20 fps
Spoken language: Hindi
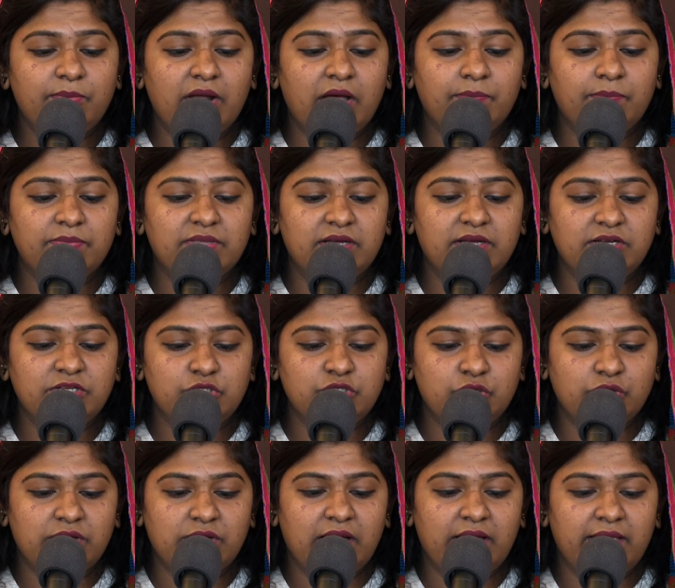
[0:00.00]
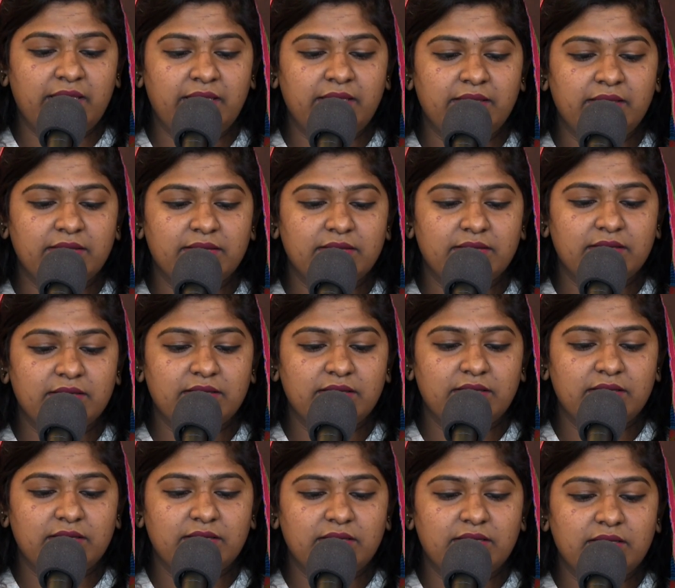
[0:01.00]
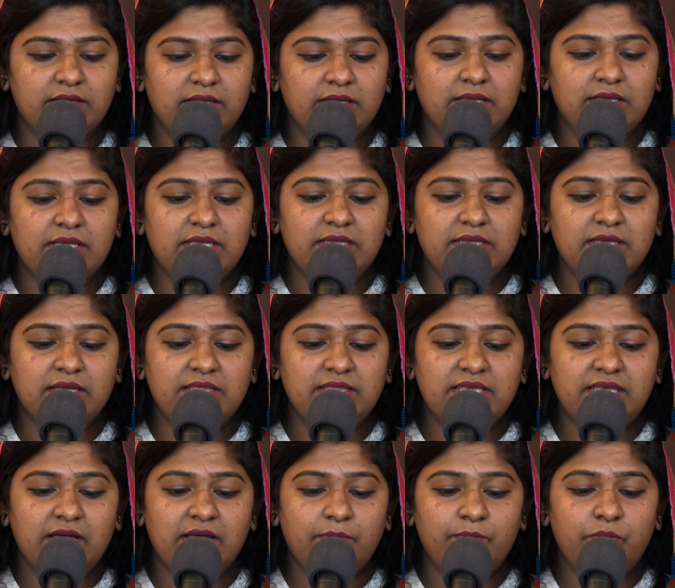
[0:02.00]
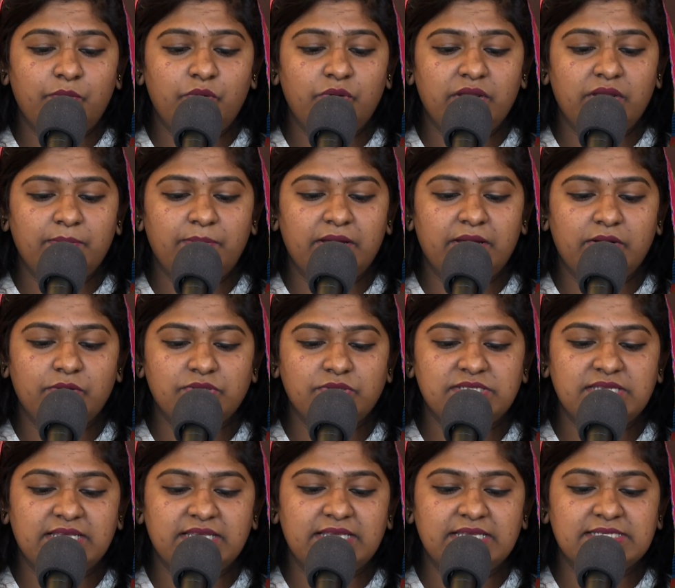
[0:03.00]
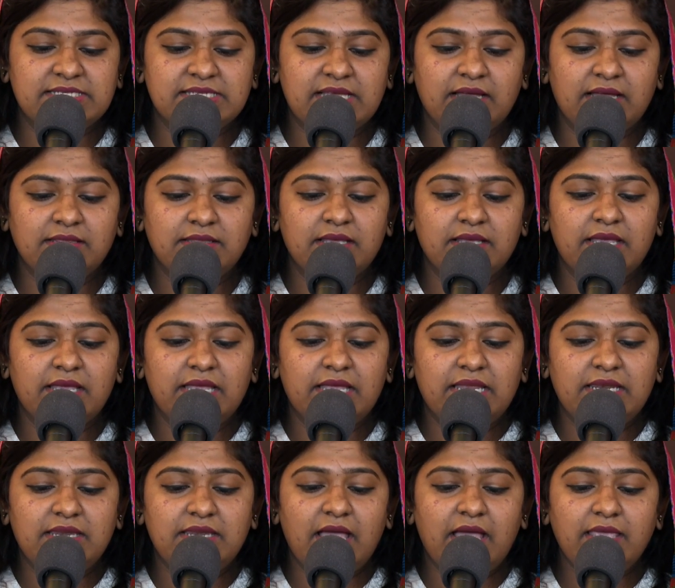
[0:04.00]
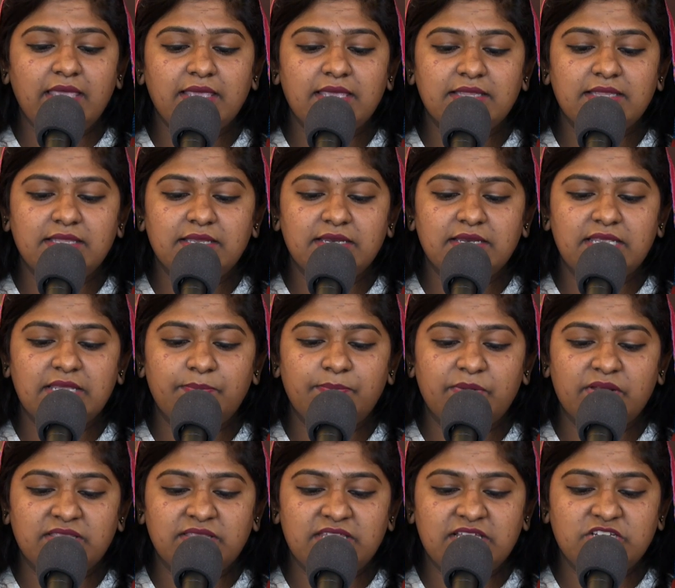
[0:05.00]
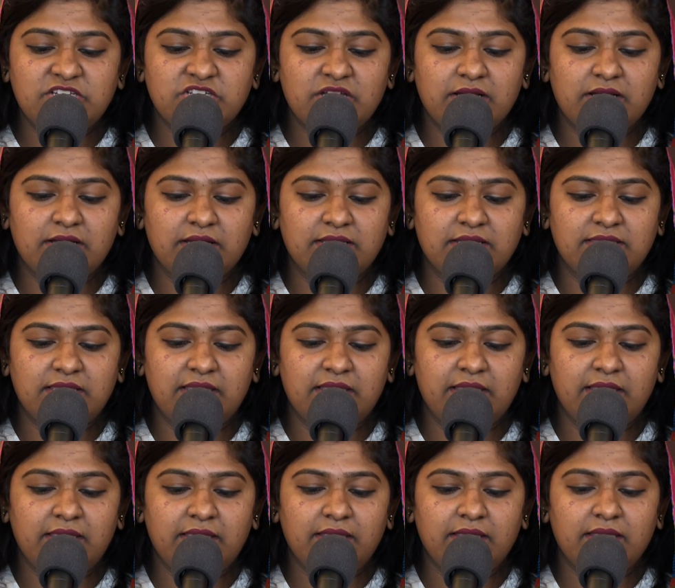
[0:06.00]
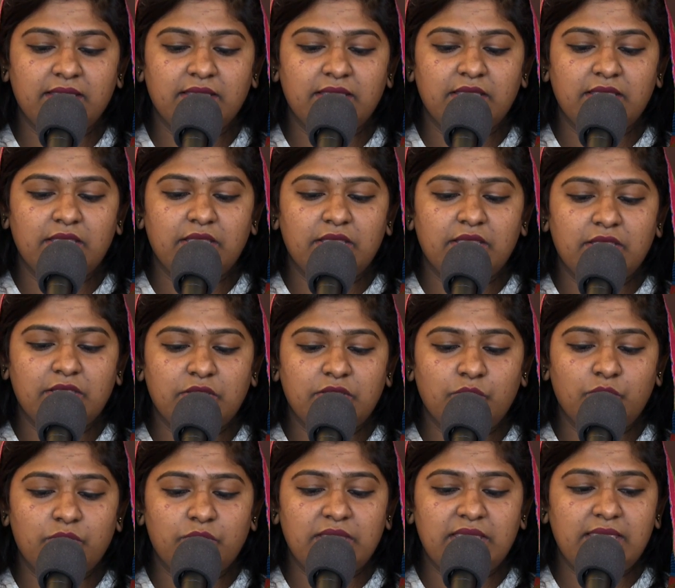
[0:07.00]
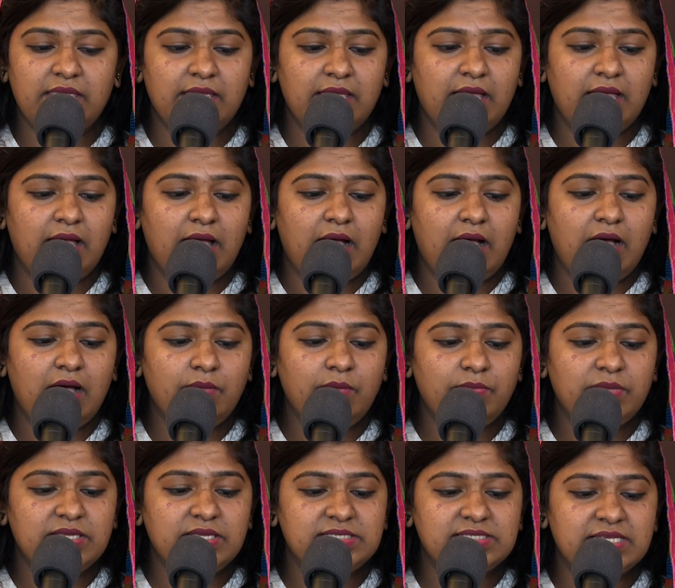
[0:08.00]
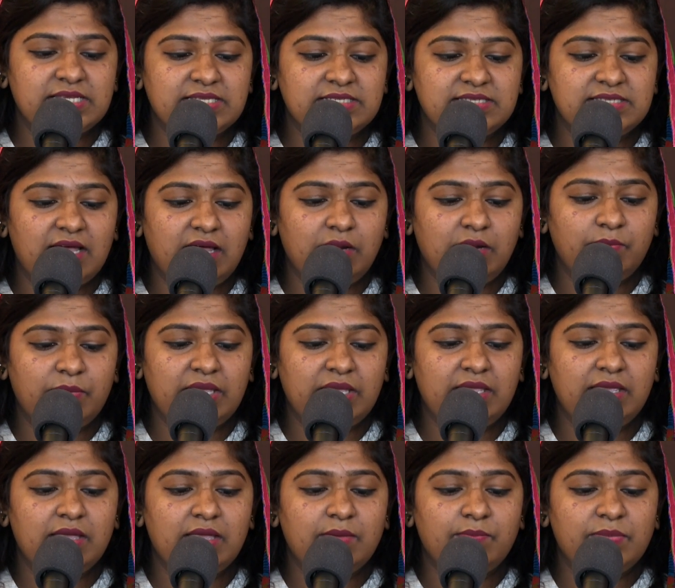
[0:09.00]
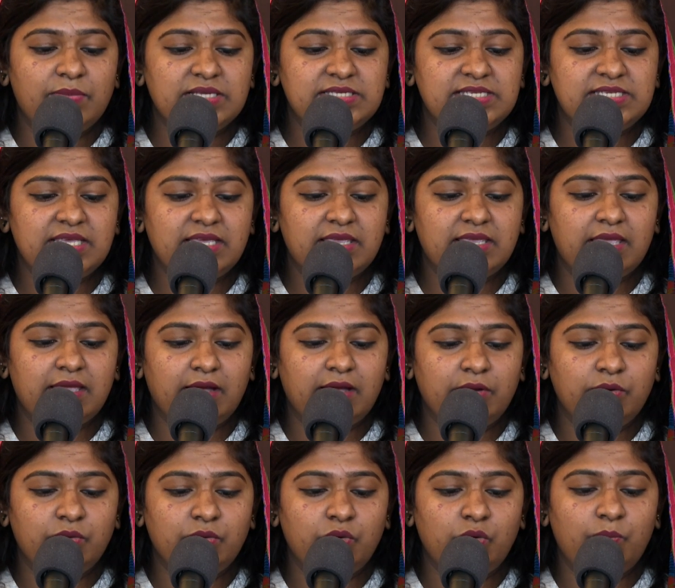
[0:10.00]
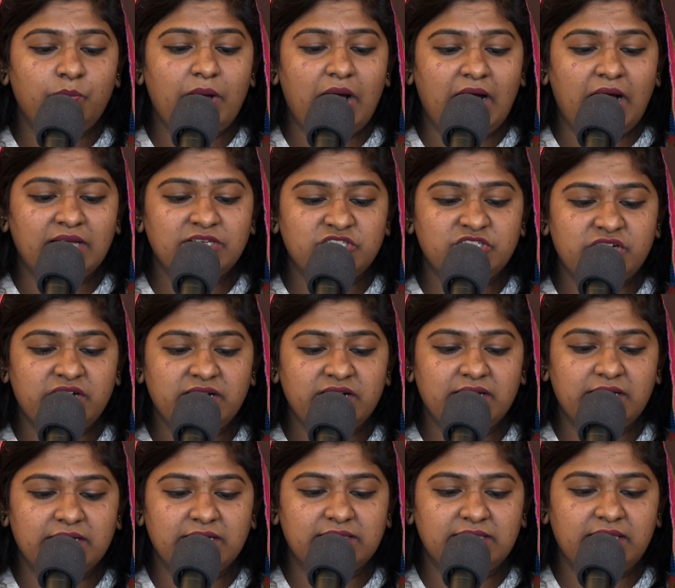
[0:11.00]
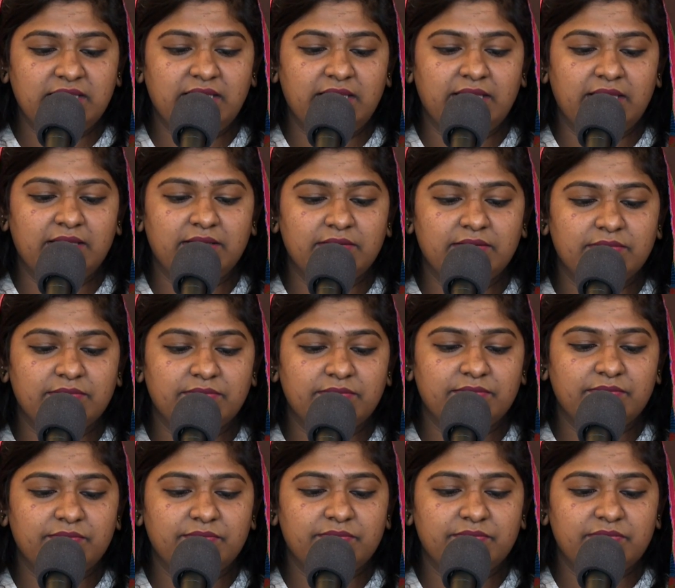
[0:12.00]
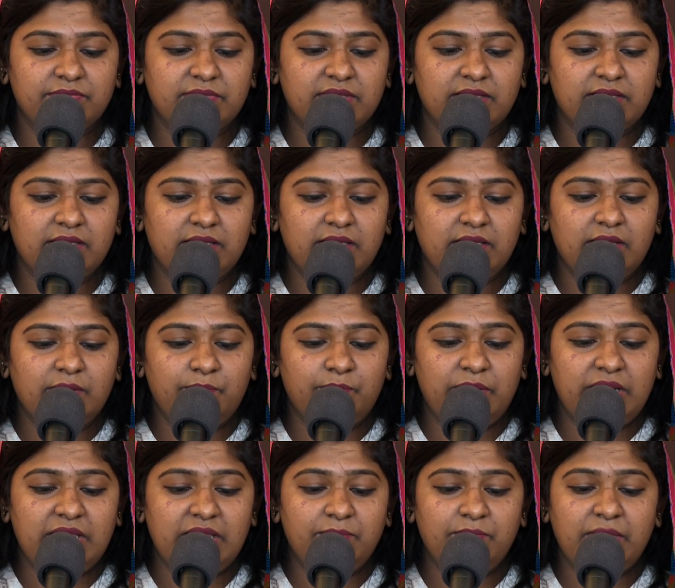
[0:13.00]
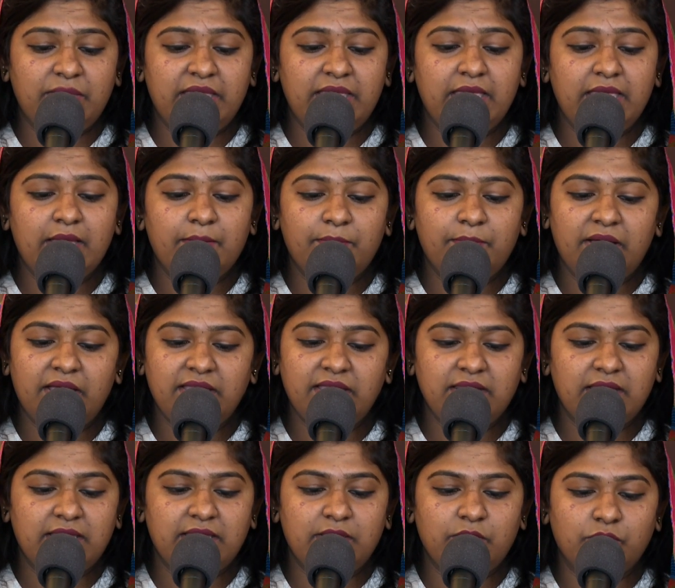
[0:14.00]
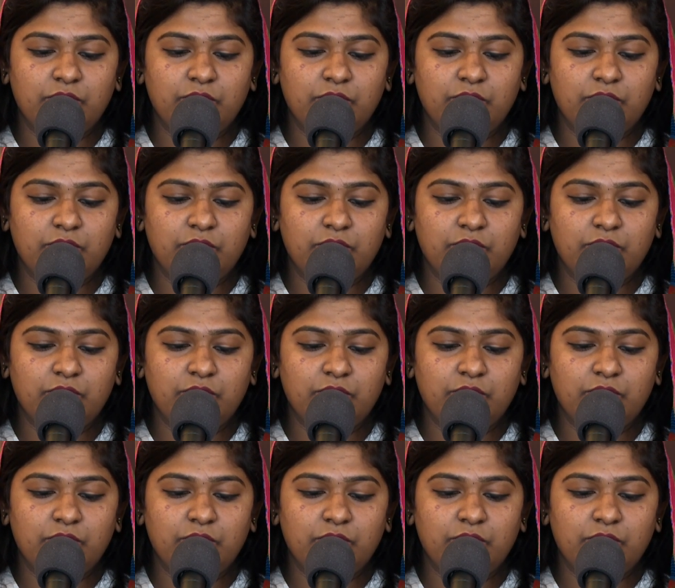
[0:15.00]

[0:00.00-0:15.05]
प्राप्त कर चुका है यदि हम पूरे भरोसे के साथ न्याय के दिन की प्रतीक्षा करते हैं क्योंकि हम इस संसार में मसीह के अनुरूप आचरण करते हैं प्रेम में भय नहीं